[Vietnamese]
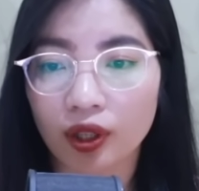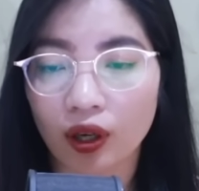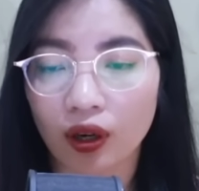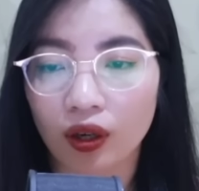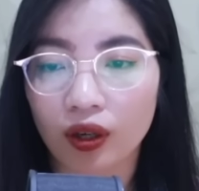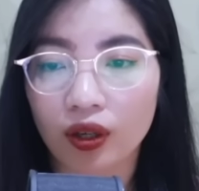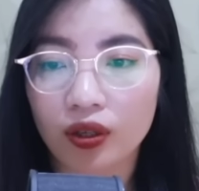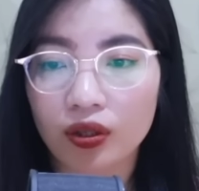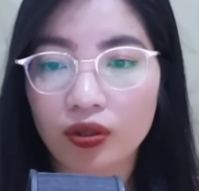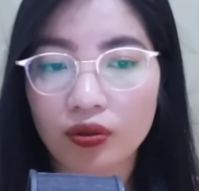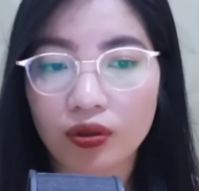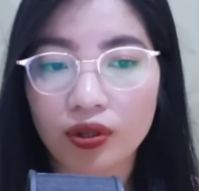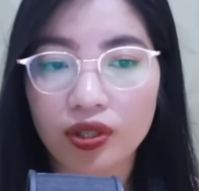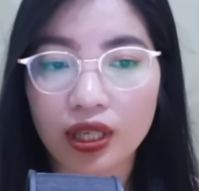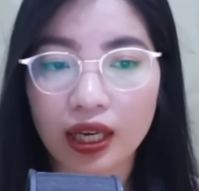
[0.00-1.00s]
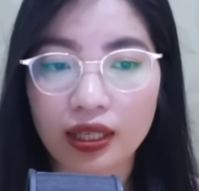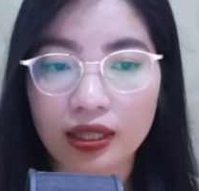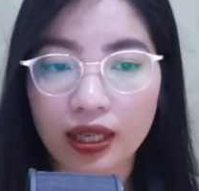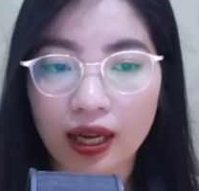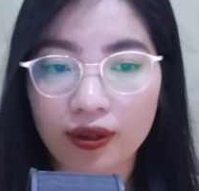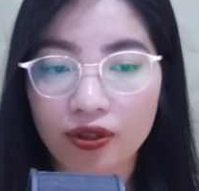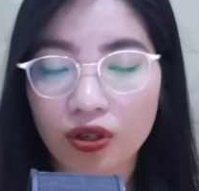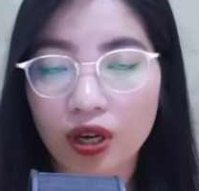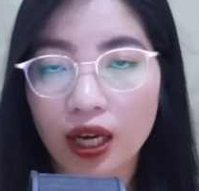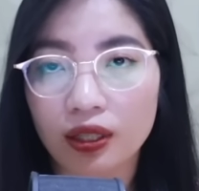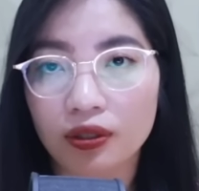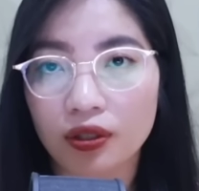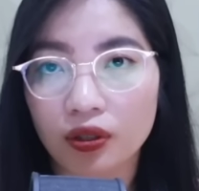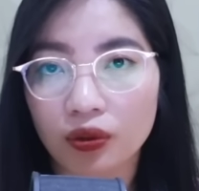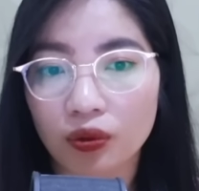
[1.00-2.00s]
nhỏ rồi trải ra cho
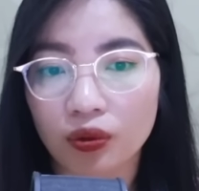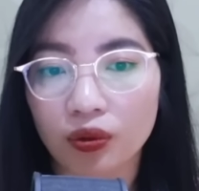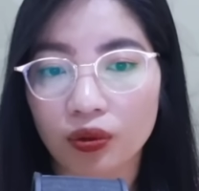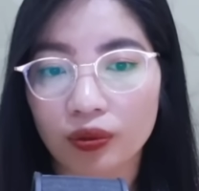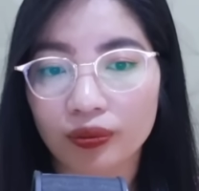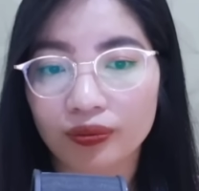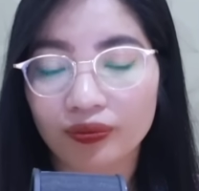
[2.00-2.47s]
hai đứa ngủ.